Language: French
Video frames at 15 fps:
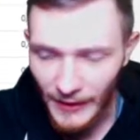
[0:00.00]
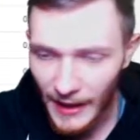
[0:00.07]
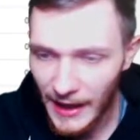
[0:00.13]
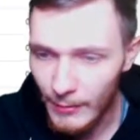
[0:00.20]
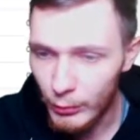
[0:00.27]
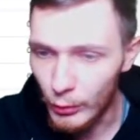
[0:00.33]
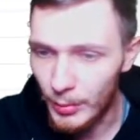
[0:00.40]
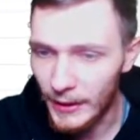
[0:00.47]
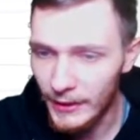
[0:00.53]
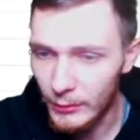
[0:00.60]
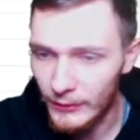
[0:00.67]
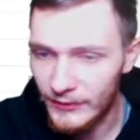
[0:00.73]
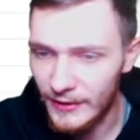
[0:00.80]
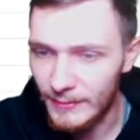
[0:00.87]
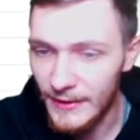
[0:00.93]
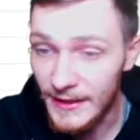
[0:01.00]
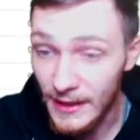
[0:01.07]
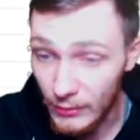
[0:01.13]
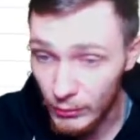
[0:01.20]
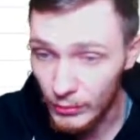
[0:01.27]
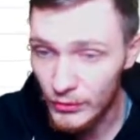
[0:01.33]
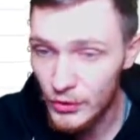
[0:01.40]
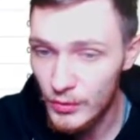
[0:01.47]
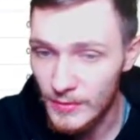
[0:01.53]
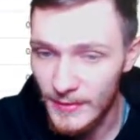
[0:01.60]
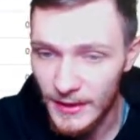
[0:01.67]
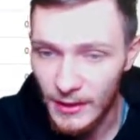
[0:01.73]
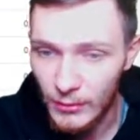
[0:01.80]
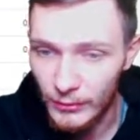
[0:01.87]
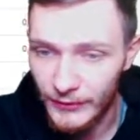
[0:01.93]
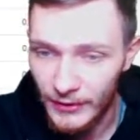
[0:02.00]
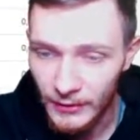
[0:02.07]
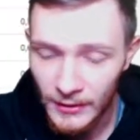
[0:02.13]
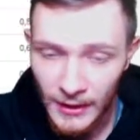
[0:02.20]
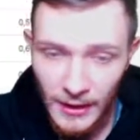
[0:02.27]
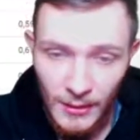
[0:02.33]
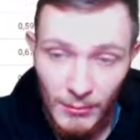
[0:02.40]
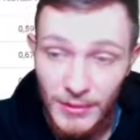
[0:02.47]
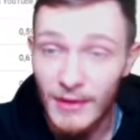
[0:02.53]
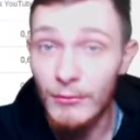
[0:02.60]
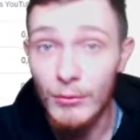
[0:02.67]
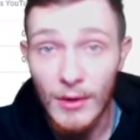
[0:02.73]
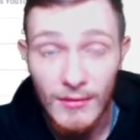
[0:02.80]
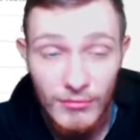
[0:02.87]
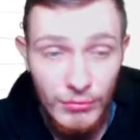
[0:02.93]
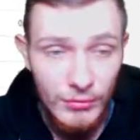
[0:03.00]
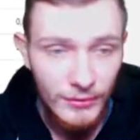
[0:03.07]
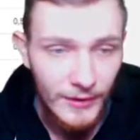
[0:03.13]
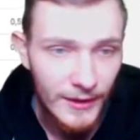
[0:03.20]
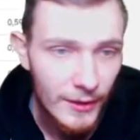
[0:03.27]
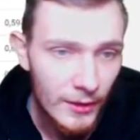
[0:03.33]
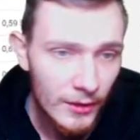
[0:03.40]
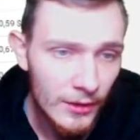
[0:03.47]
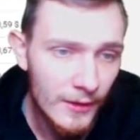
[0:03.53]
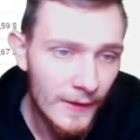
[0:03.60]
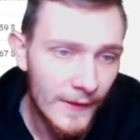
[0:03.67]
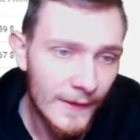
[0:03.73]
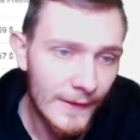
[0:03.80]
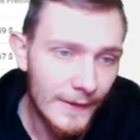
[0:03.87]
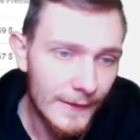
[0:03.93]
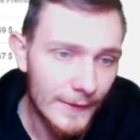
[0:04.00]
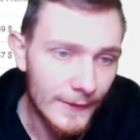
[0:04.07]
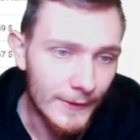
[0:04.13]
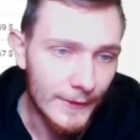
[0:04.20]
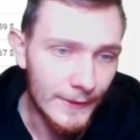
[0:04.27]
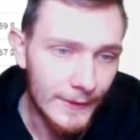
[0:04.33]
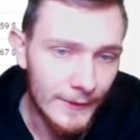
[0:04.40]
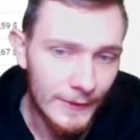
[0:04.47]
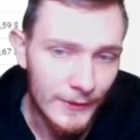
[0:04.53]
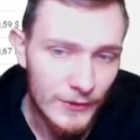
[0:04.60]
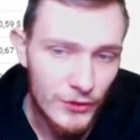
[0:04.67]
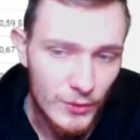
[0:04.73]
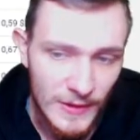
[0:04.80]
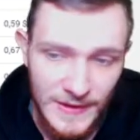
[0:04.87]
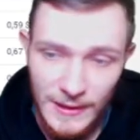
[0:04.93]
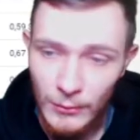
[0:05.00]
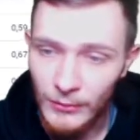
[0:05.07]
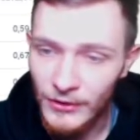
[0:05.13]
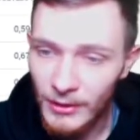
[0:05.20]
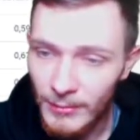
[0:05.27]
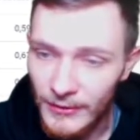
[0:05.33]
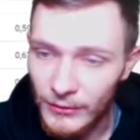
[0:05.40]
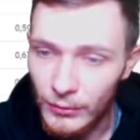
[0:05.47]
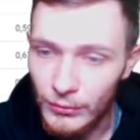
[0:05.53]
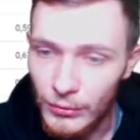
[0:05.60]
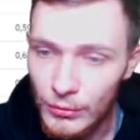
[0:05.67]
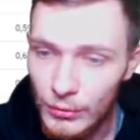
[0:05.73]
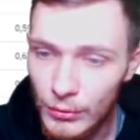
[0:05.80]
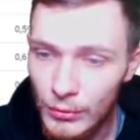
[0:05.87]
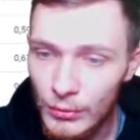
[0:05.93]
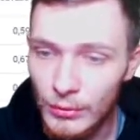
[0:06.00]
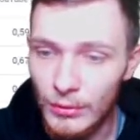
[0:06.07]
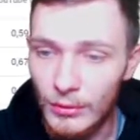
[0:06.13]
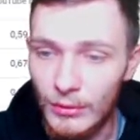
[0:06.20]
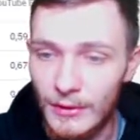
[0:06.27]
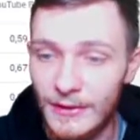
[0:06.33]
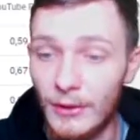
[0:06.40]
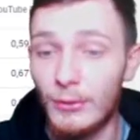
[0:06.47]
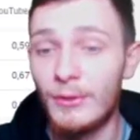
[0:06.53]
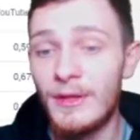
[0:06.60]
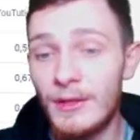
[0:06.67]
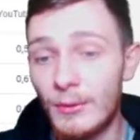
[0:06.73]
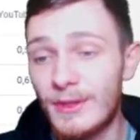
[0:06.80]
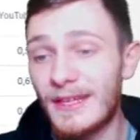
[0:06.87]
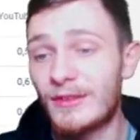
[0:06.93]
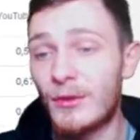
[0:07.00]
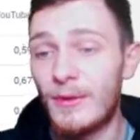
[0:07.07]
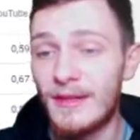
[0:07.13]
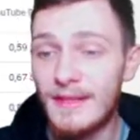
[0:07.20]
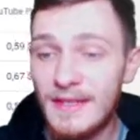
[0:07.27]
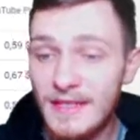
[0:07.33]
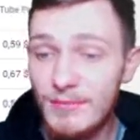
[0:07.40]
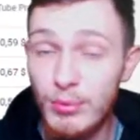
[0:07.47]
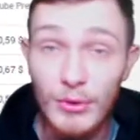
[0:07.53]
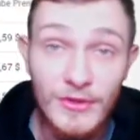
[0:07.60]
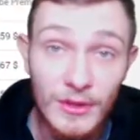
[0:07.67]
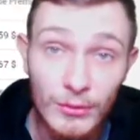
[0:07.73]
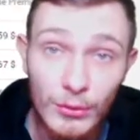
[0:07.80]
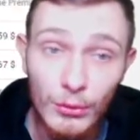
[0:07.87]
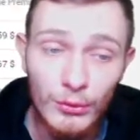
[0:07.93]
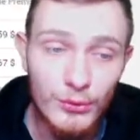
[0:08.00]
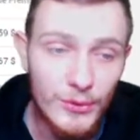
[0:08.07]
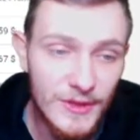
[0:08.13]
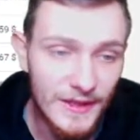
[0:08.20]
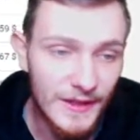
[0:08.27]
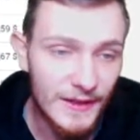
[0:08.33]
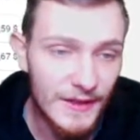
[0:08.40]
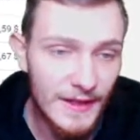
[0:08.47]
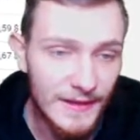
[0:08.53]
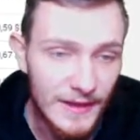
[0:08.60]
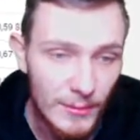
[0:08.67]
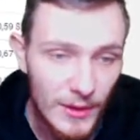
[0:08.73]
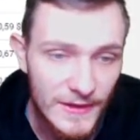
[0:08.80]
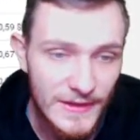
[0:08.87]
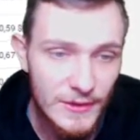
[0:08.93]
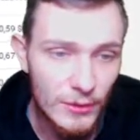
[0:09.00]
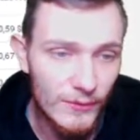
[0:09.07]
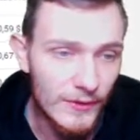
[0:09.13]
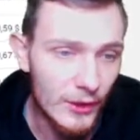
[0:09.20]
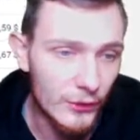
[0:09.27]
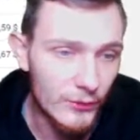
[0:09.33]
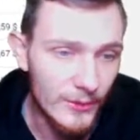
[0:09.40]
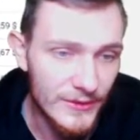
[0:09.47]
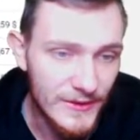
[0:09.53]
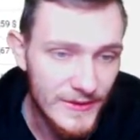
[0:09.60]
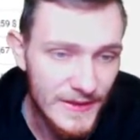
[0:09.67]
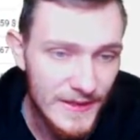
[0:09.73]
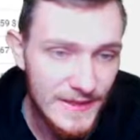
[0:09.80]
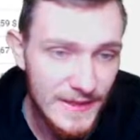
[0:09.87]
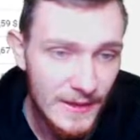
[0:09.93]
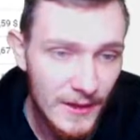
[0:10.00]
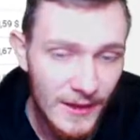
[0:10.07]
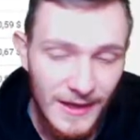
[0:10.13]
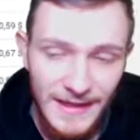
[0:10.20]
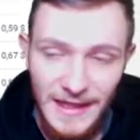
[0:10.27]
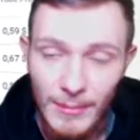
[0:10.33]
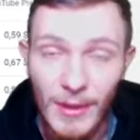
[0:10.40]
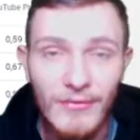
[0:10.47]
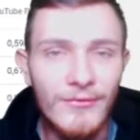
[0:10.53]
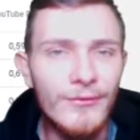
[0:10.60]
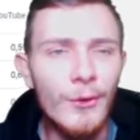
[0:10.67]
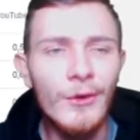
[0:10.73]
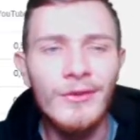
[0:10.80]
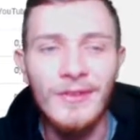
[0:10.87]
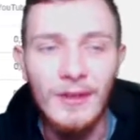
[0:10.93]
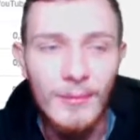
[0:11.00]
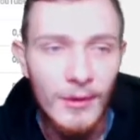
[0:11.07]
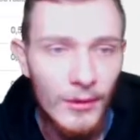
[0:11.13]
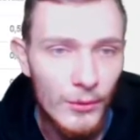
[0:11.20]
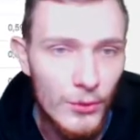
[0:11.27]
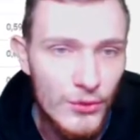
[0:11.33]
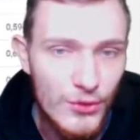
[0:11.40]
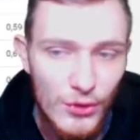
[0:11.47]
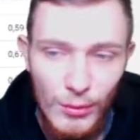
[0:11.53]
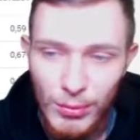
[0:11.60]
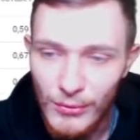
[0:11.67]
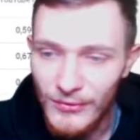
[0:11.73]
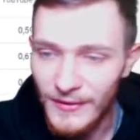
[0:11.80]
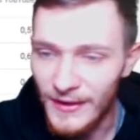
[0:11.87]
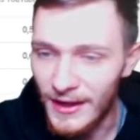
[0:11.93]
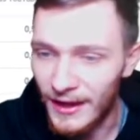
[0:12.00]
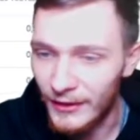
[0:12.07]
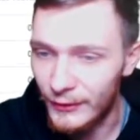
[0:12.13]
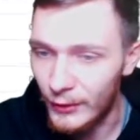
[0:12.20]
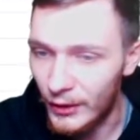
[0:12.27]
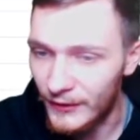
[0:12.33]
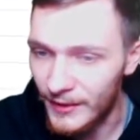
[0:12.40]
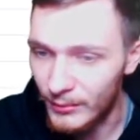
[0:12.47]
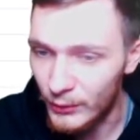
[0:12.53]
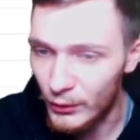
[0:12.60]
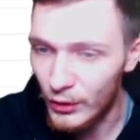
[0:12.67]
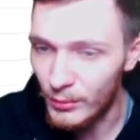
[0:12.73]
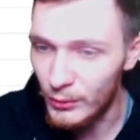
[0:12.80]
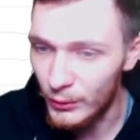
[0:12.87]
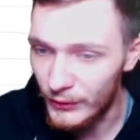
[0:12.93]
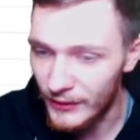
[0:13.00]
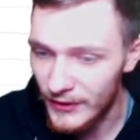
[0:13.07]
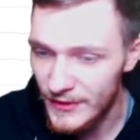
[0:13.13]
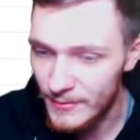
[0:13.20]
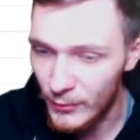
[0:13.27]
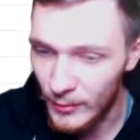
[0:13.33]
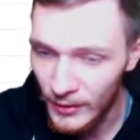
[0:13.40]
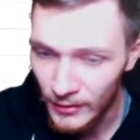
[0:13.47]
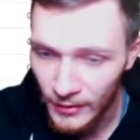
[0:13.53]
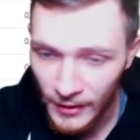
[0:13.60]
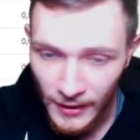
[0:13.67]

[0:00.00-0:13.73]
à peu près, donc c'est méga cool, je suis méga content. Bienvenue à vous d'ailleurs. Euh, je suis assez content parce que du coup, euh, étant donné que 95% du contenu de cette année a été basé sur Fallout 76, qui n'est pas forcément le jeu le plus fédérateur en termes de communauté en ce moment,